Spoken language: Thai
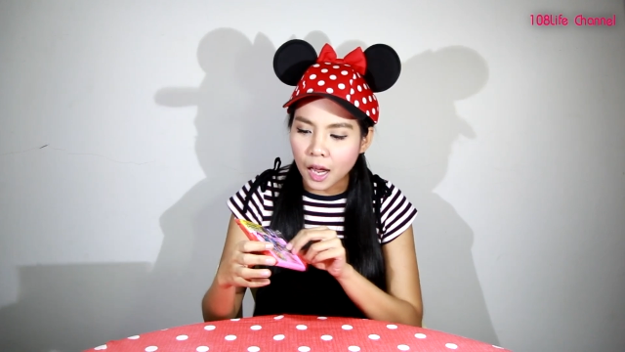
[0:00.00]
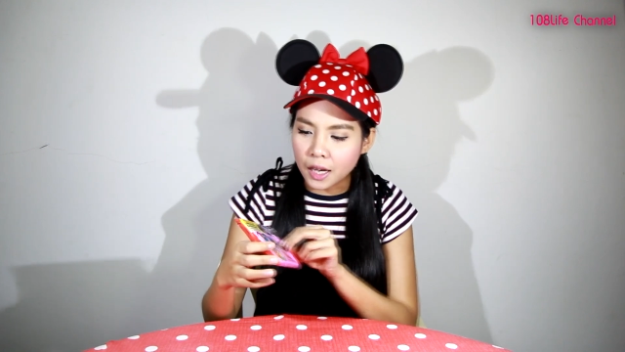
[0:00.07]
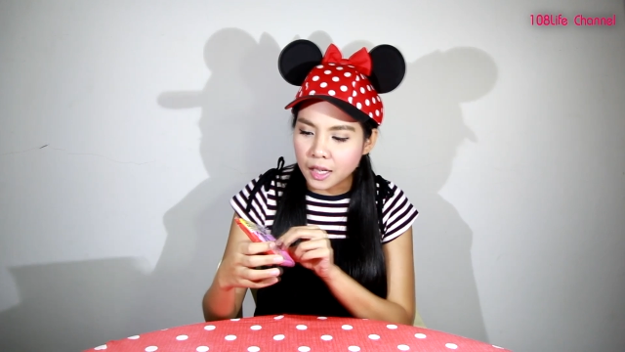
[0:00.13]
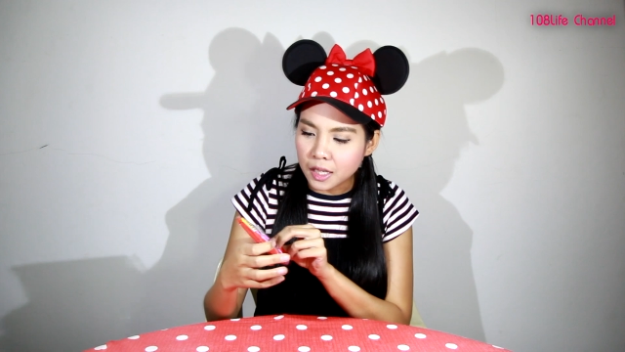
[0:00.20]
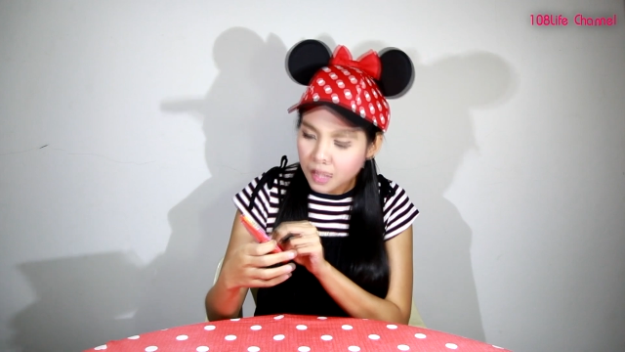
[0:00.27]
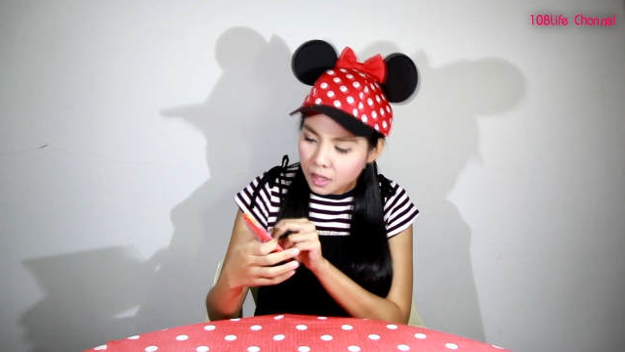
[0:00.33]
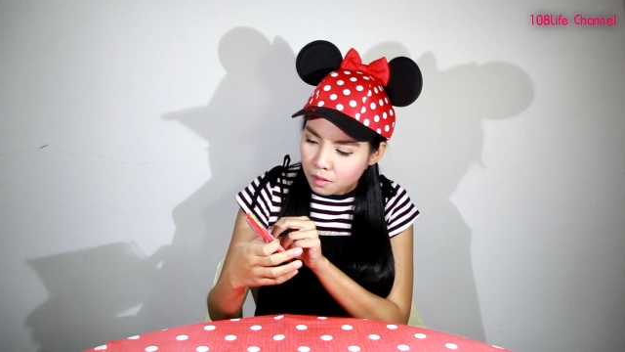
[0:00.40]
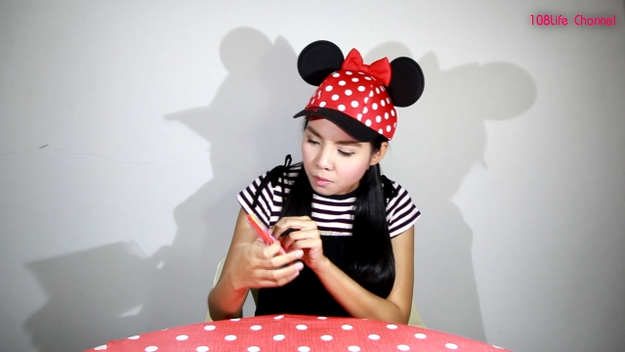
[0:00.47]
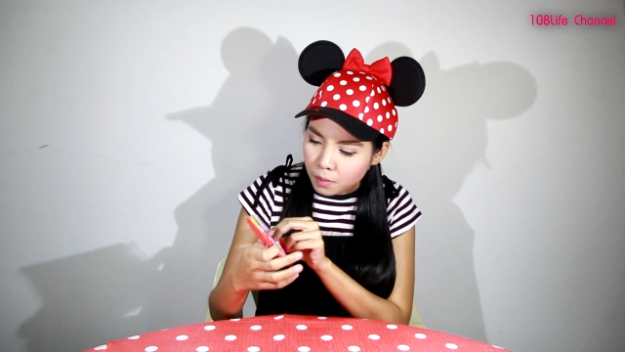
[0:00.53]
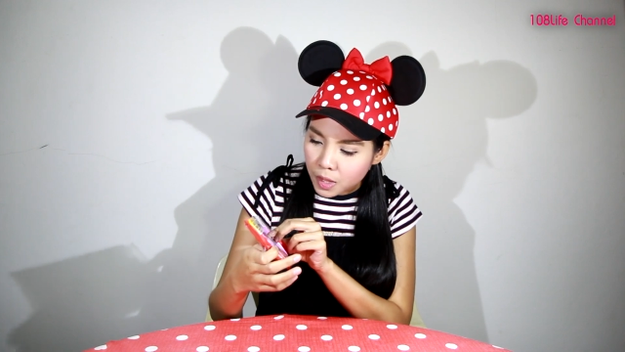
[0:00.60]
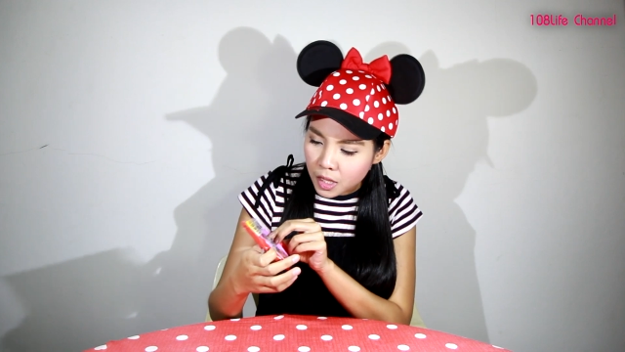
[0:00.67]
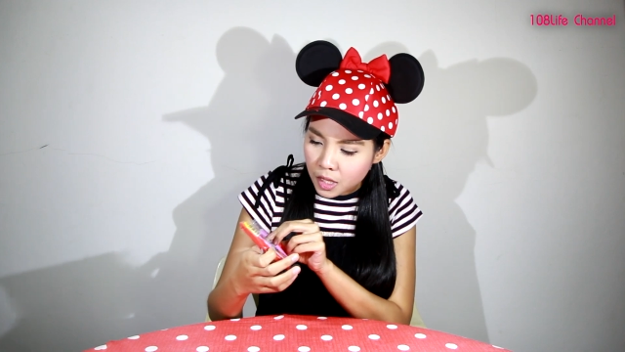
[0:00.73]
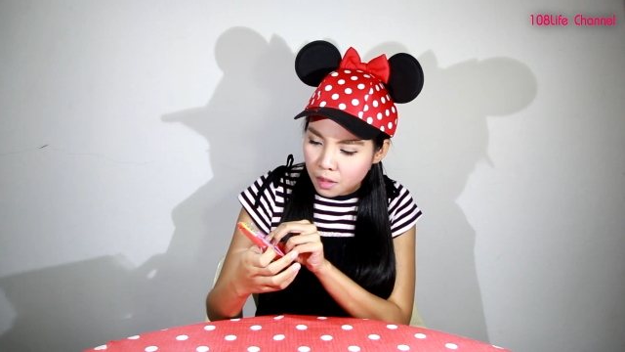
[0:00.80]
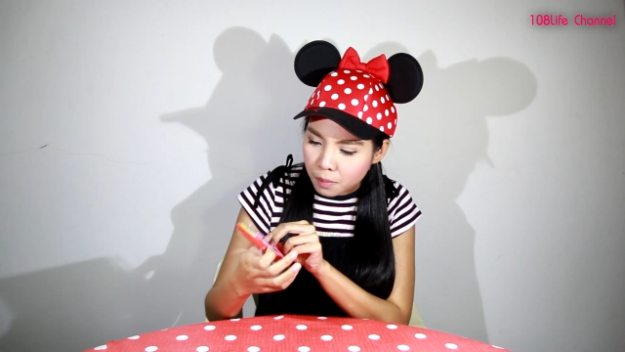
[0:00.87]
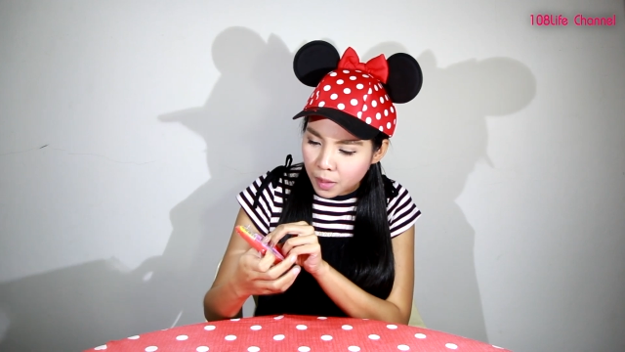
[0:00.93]
อันนี้
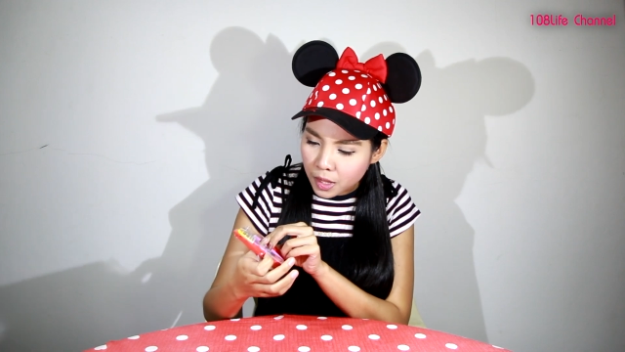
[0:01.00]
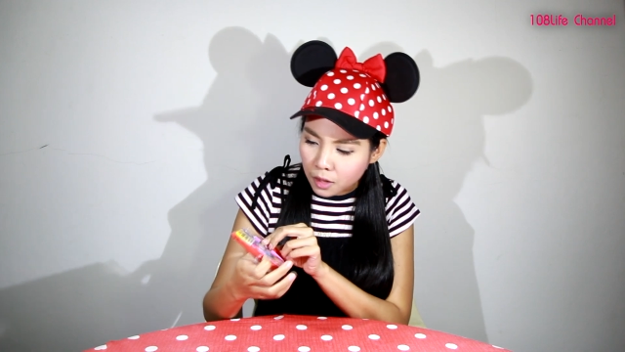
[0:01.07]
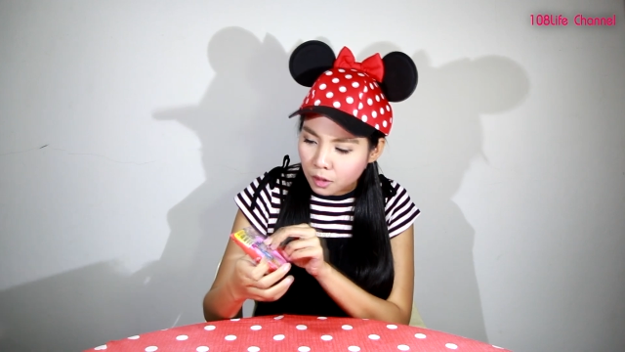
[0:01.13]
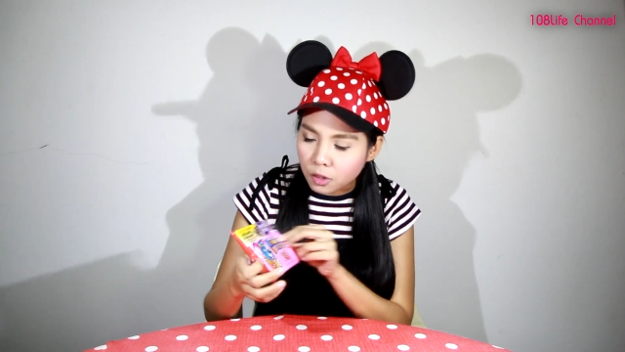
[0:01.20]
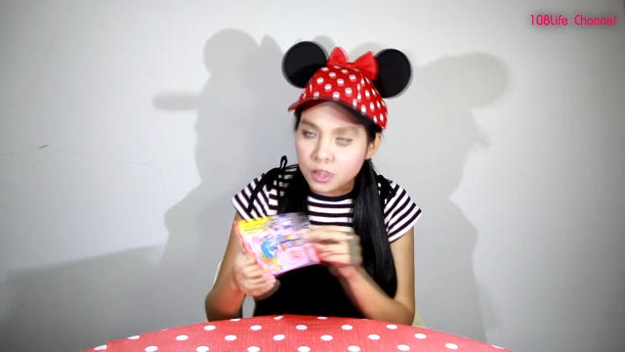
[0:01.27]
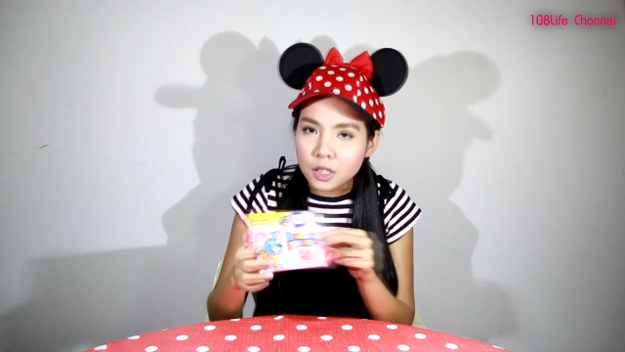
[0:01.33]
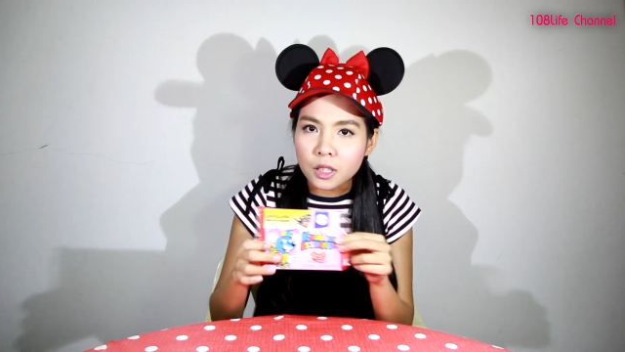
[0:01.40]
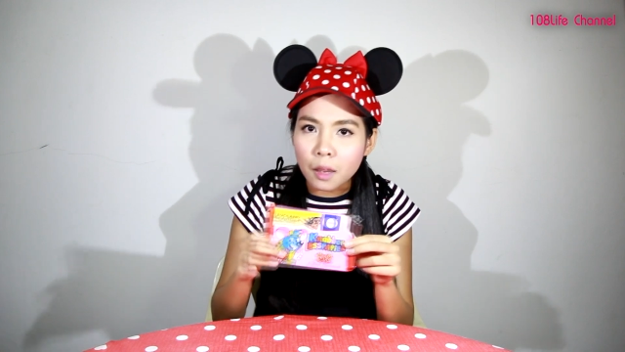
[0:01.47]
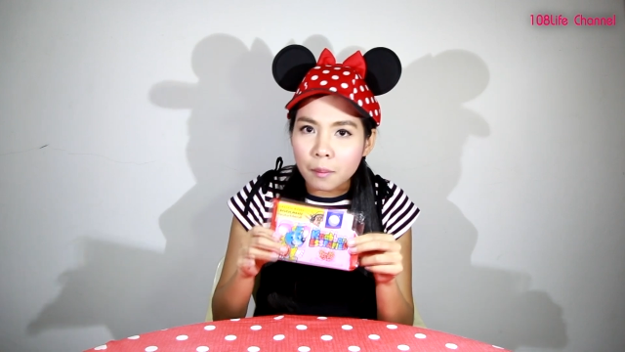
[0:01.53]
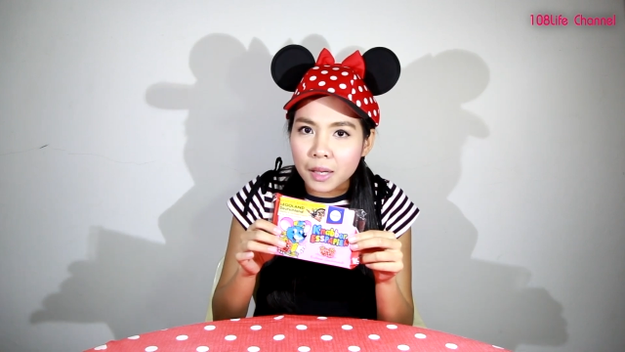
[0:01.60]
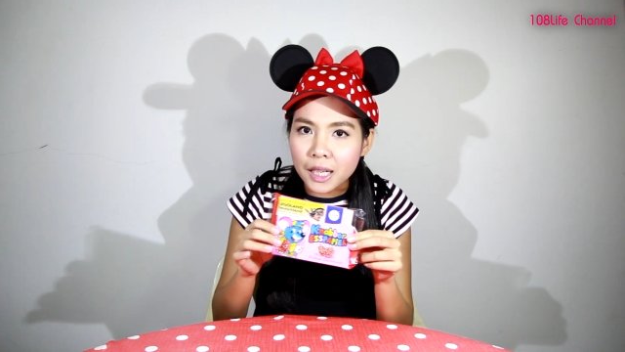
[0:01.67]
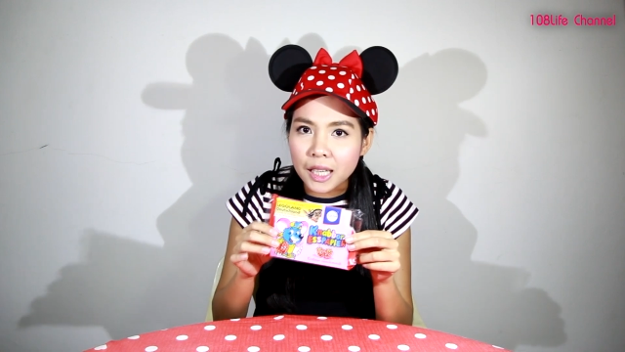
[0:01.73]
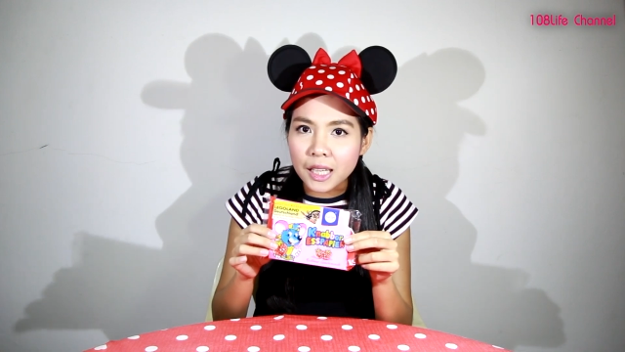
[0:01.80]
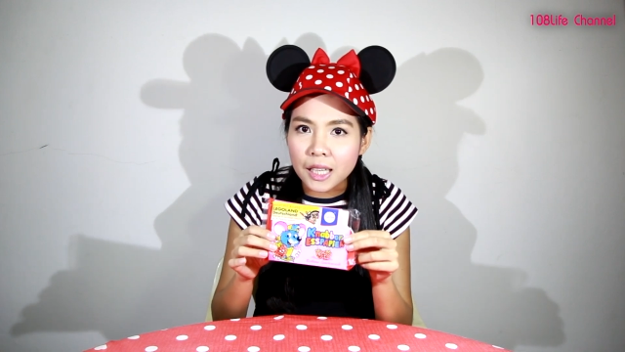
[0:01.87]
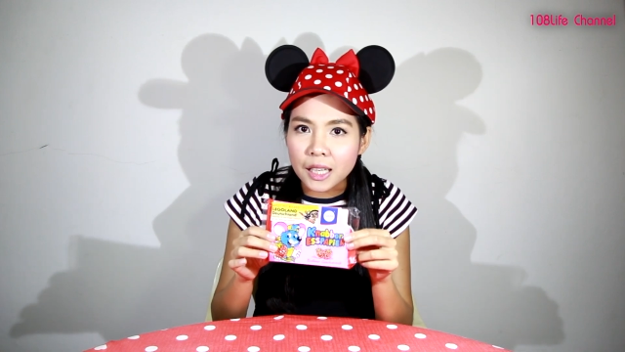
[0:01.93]
พี่เป็นรสสตรอเบ
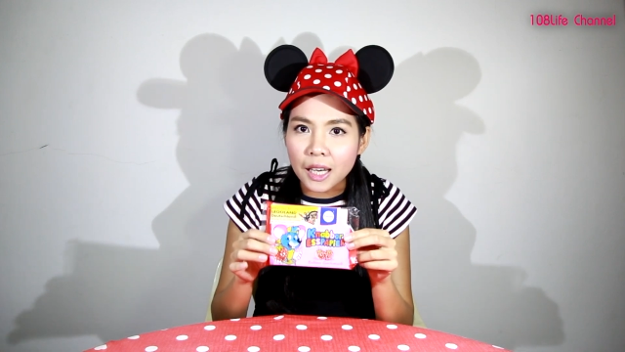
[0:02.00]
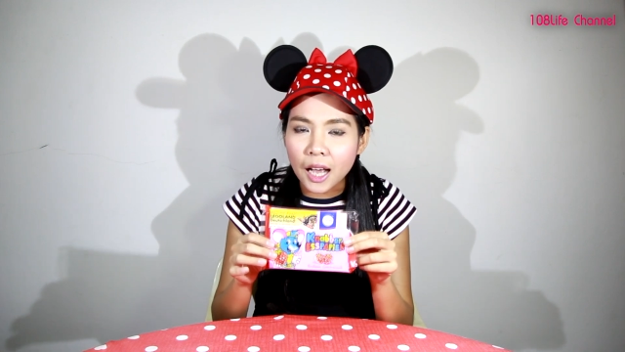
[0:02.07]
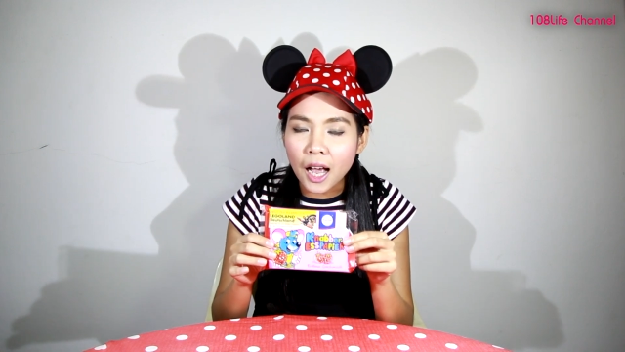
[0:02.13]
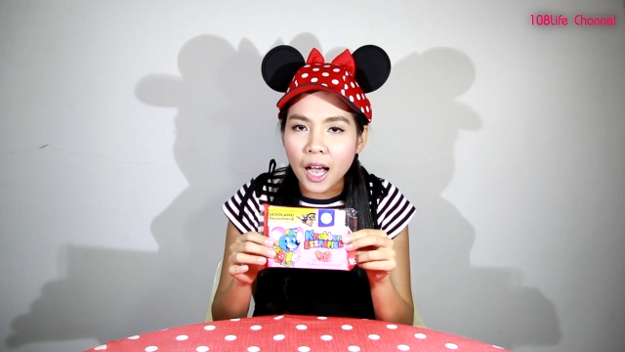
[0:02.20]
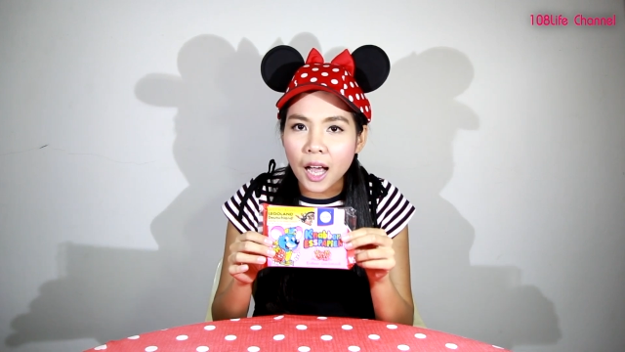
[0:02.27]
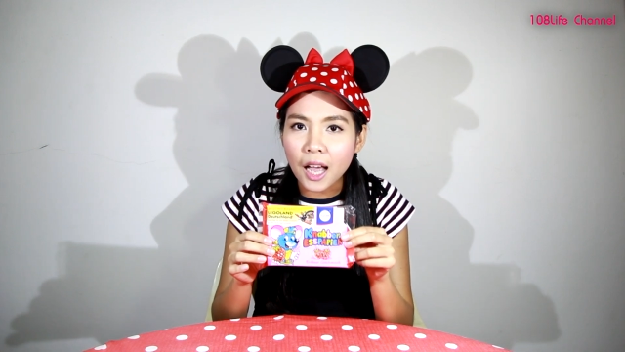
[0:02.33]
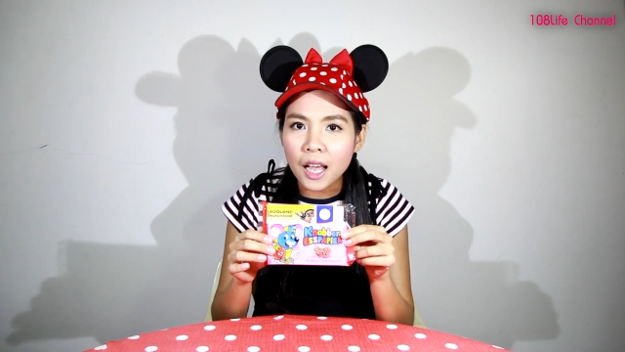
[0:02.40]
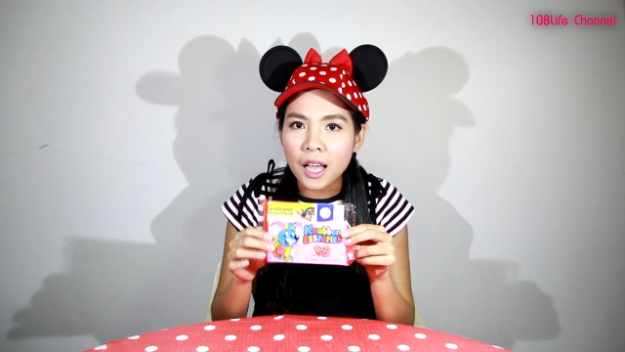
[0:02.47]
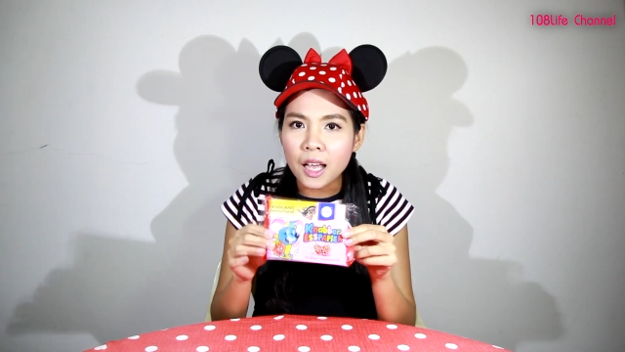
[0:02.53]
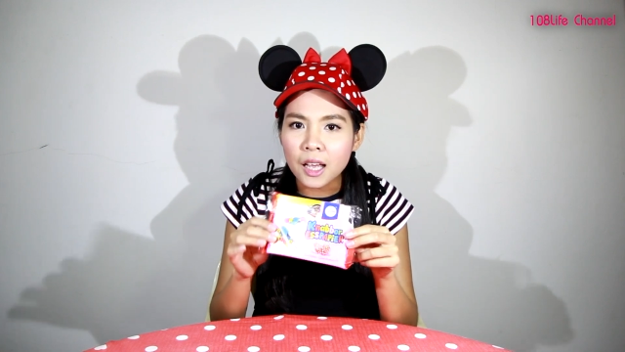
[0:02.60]
อรี่นะคะ